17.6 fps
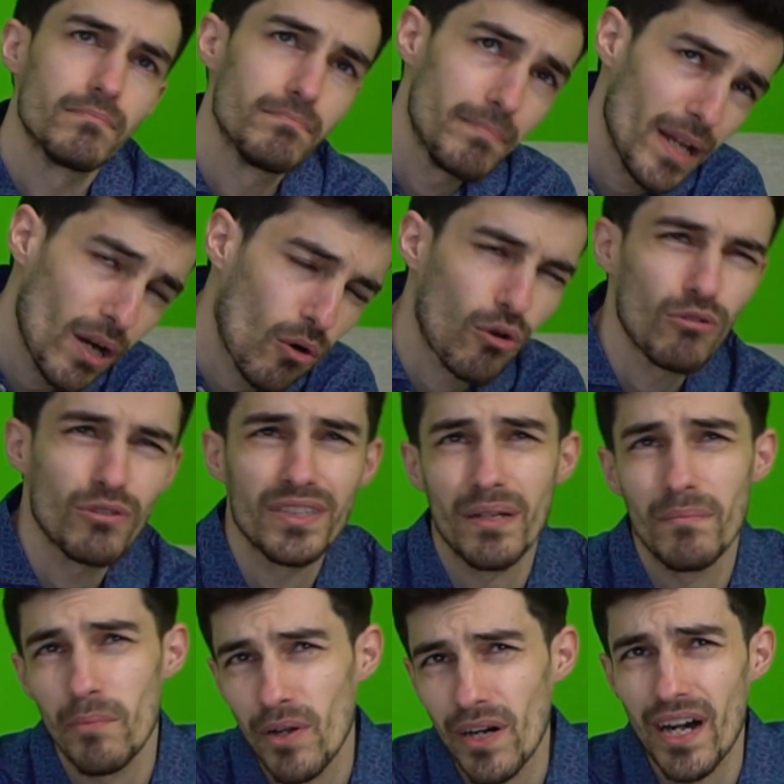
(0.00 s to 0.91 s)
però
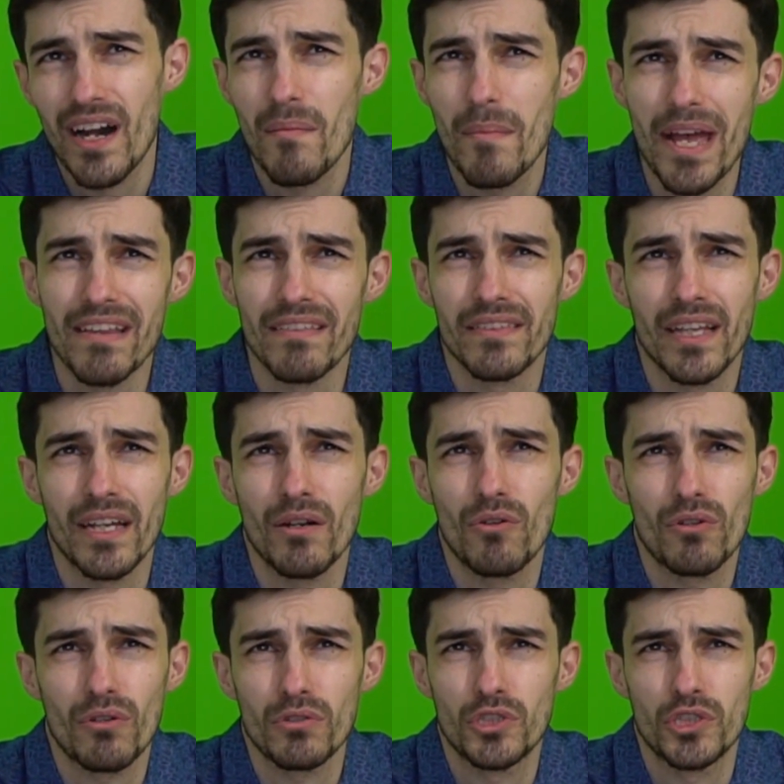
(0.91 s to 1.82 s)
contemporaneamente
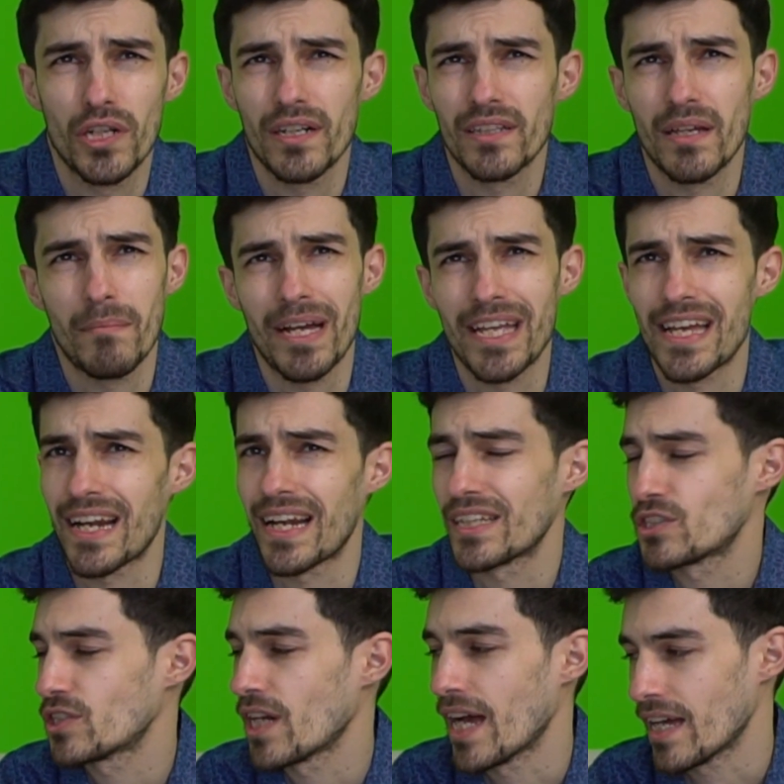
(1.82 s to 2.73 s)
non riuscirete mai a
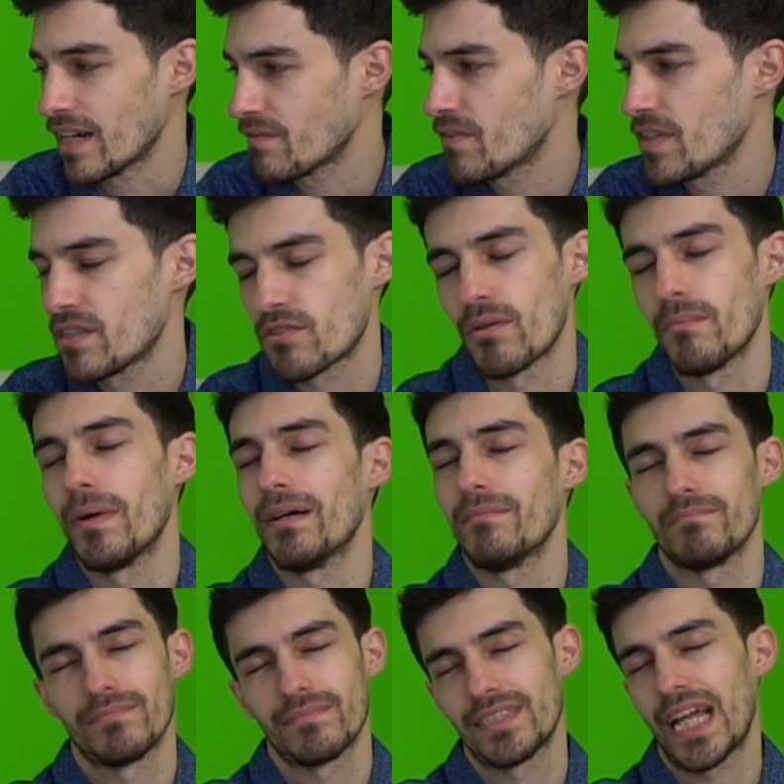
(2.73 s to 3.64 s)
lasciarvi, insomma
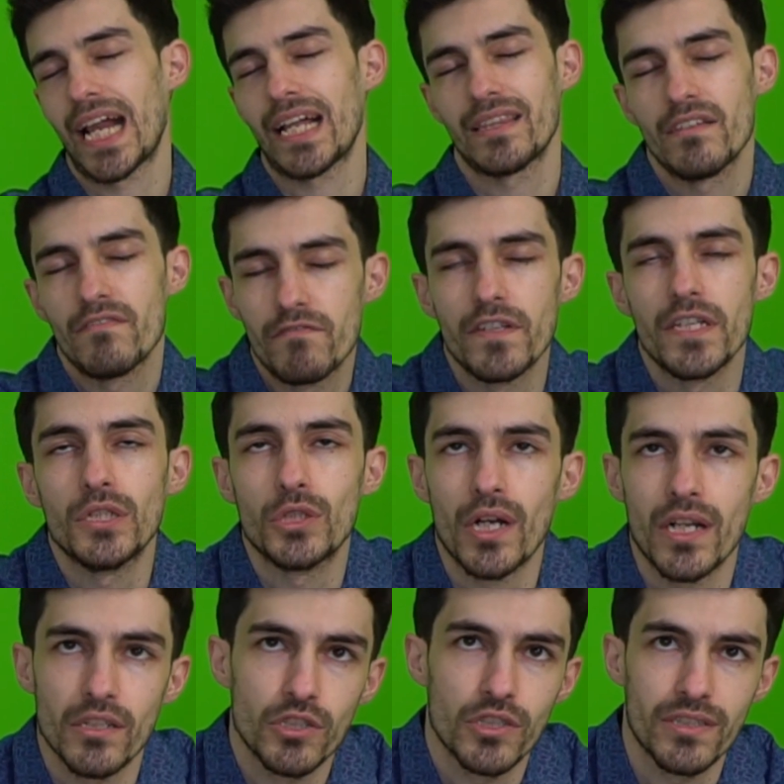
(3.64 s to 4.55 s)
sarà
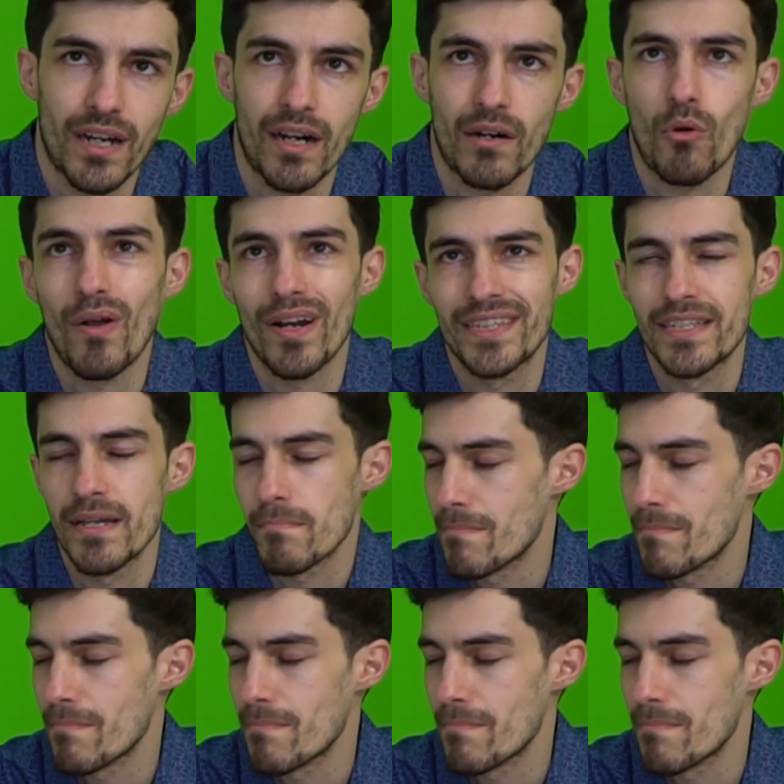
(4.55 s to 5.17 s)
difficile, ci saranno alti e